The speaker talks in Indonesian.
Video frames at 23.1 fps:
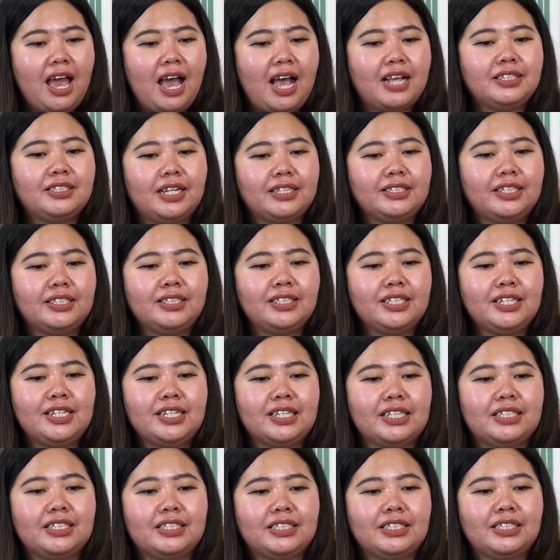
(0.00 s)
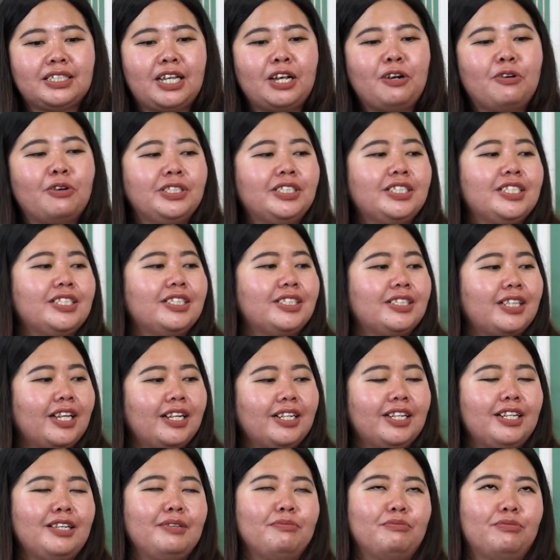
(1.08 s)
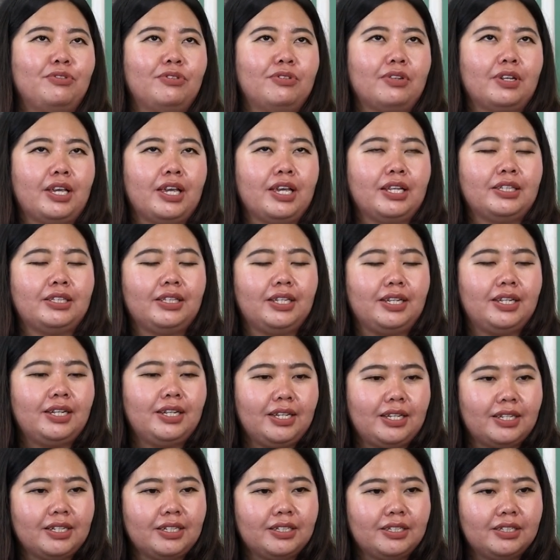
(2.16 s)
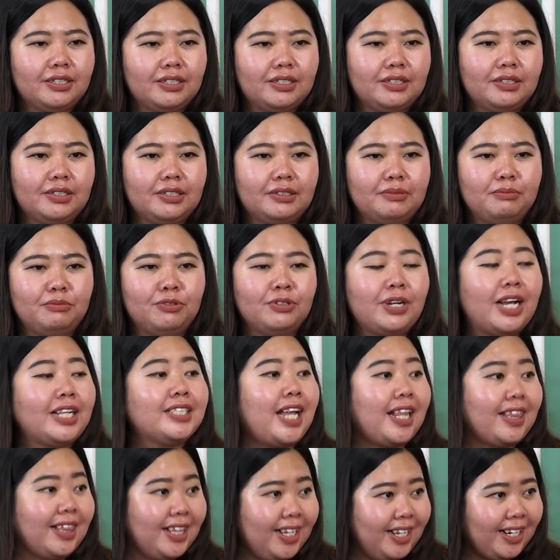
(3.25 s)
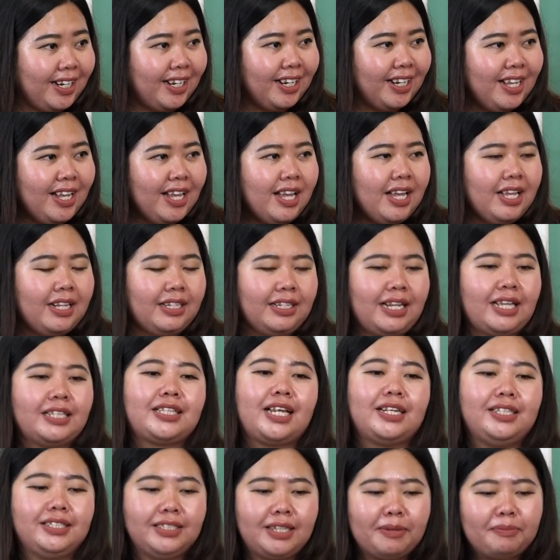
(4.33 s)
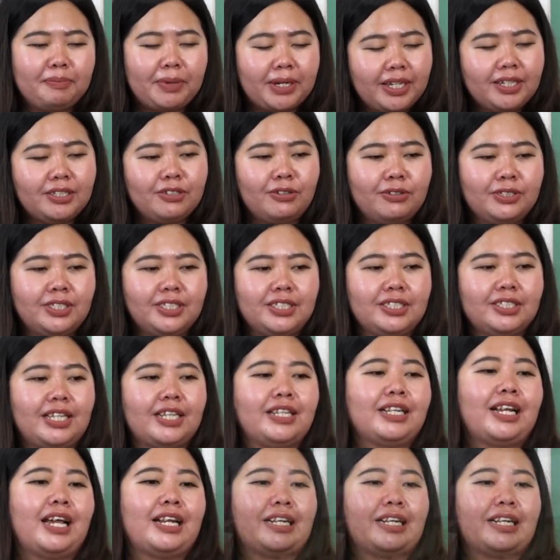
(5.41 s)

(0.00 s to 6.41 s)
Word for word: asalnya sih uh, saya konsisten di buket ini uh, bunga satin. Nah tadinya pengen konsisten